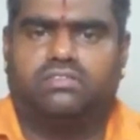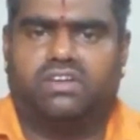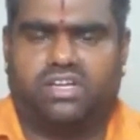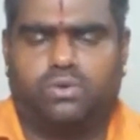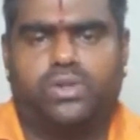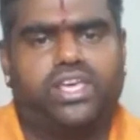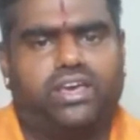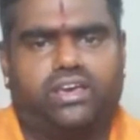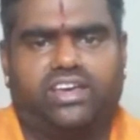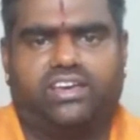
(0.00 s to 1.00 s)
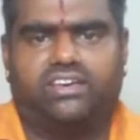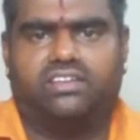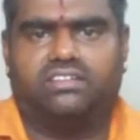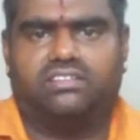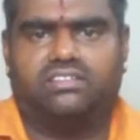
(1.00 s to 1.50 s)
வரக்கூடிய
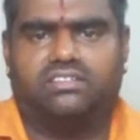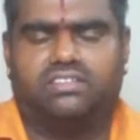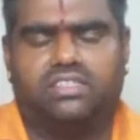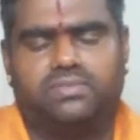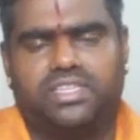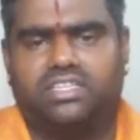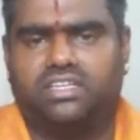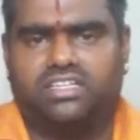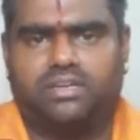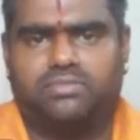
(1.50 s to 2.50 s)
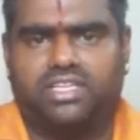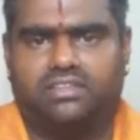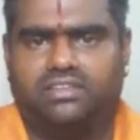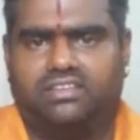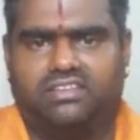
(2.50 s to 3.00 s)
இருபத்தி எட்டாம்
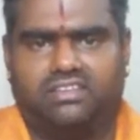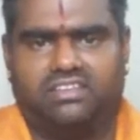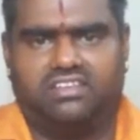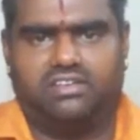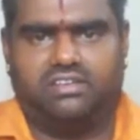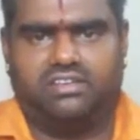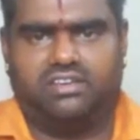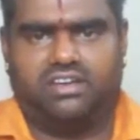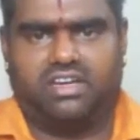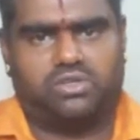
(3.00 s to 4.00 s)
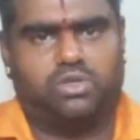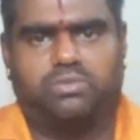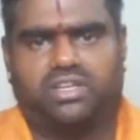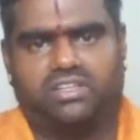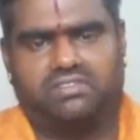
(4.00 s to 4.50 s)
தேதி
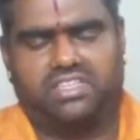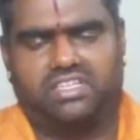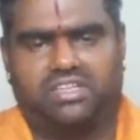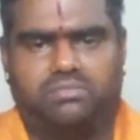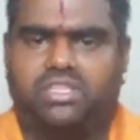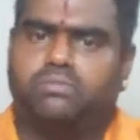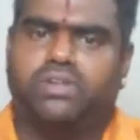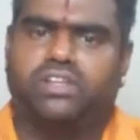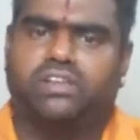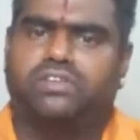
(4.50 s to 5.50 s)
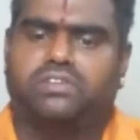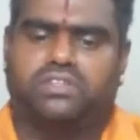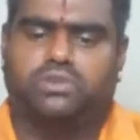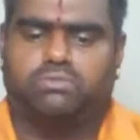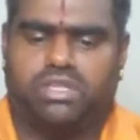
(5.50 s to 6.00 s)
அக்டோபர் இருபத்தி எட்டாம் தேதி பின்னிரவு
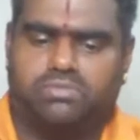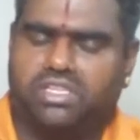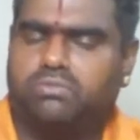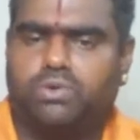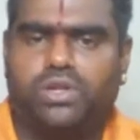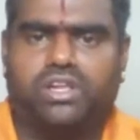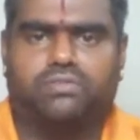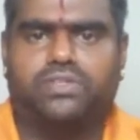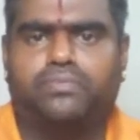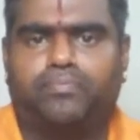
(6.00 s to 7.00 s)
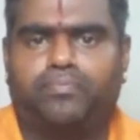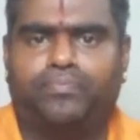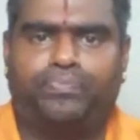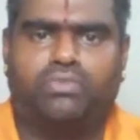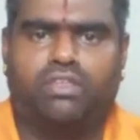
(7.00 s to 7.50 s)
இருபத்தி ஒன்பதாம் தேதி முன்னிரவு
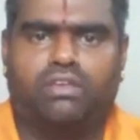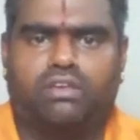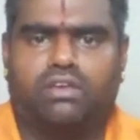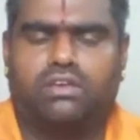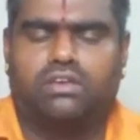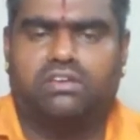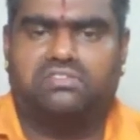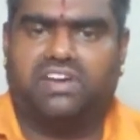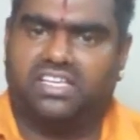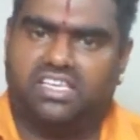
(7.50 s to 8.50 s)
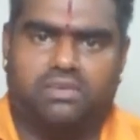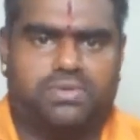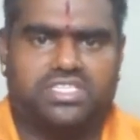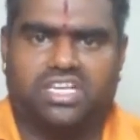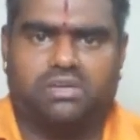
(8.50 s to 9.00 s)
வாக்கிய
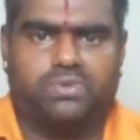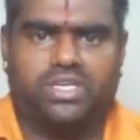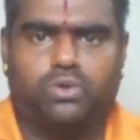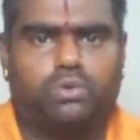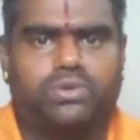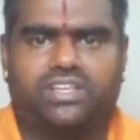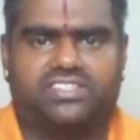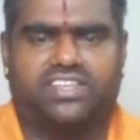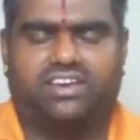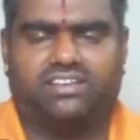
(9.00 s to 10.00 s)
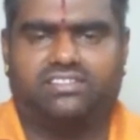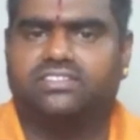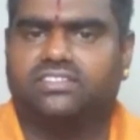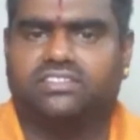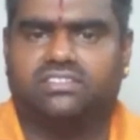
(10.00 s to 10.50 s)
பஞ்சாங்கப்படி குரு பயிற்சியானது
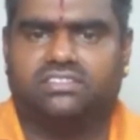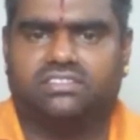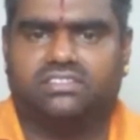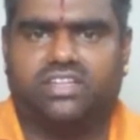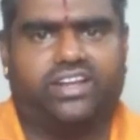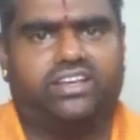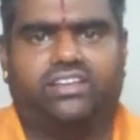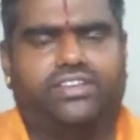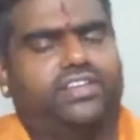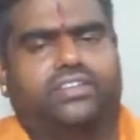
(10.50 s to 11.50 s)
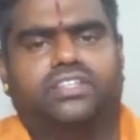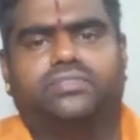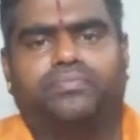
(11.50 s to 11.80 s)
நடக்க இருக்கிறது